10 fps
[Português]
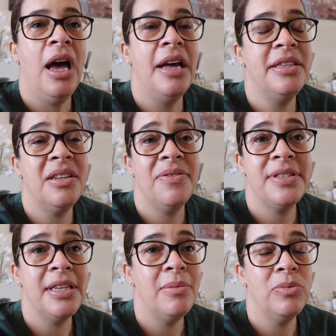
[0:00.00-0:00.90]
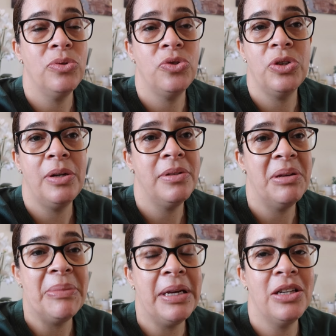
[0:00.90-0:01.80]
Atravessamos uh,
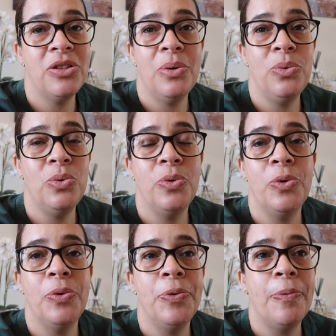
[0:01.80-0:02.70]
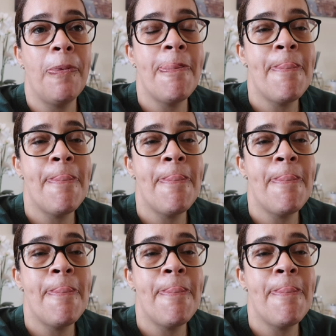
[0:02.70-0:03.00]
também o